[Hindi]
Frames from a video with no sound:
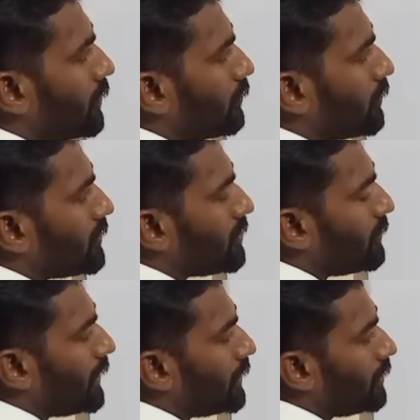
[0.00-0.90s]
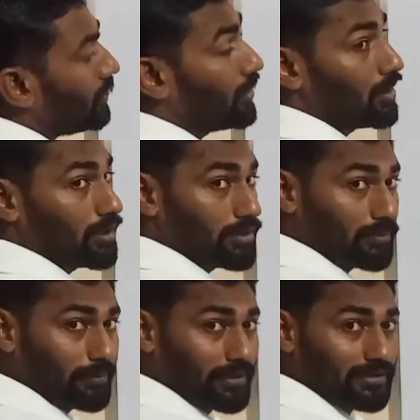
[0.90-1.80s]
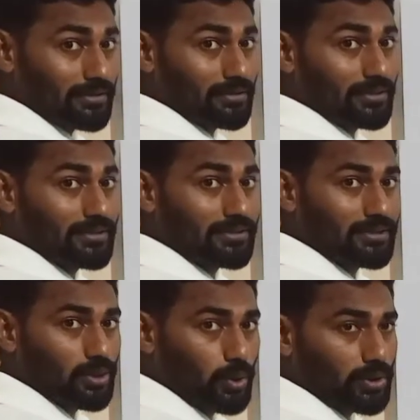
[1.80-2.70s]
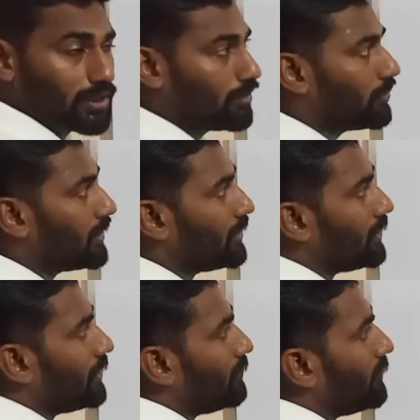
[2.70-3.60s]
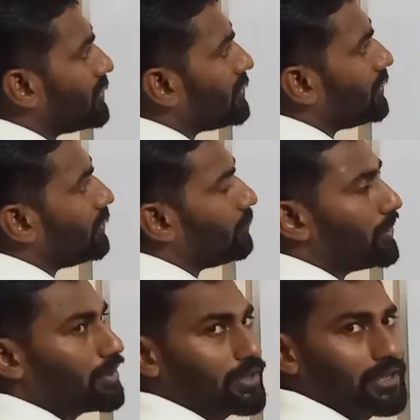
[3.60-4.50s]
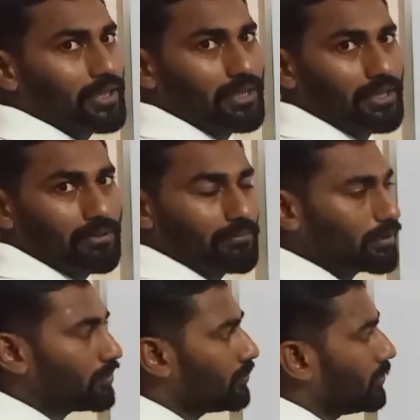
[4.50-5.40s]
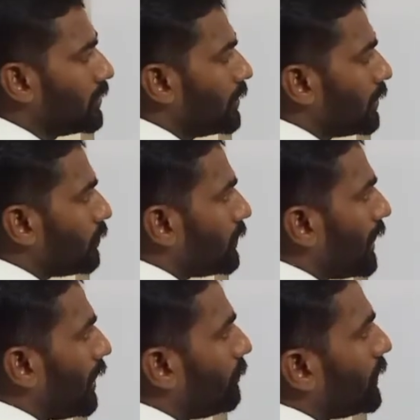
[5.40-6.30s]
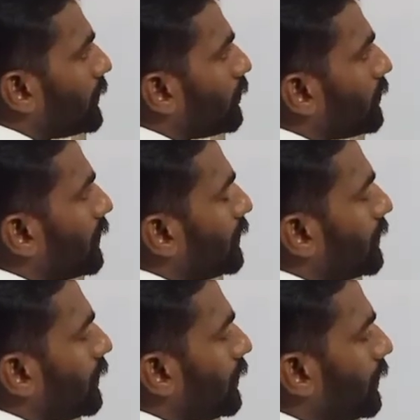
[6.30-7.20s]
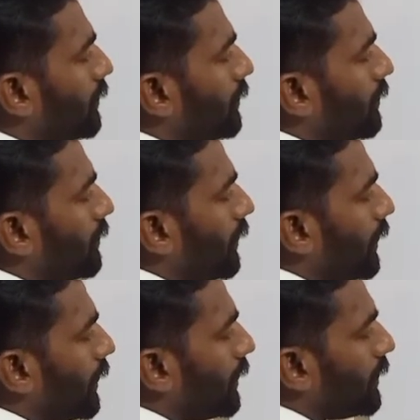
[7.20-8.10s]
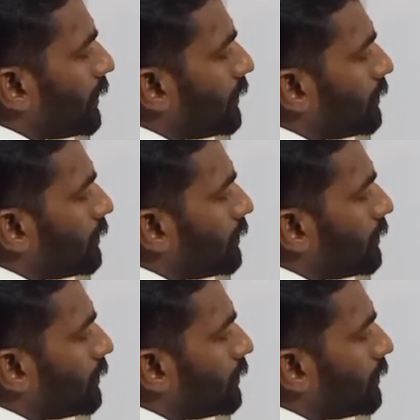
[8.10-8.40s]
तो कैसे बनाएंगे रिपीटेशन इज नॉट अलाउड यानी इनमें से रिपीट नहीं करना नंबर को तो यहाँ पे ये टोटल कितने हैं एट है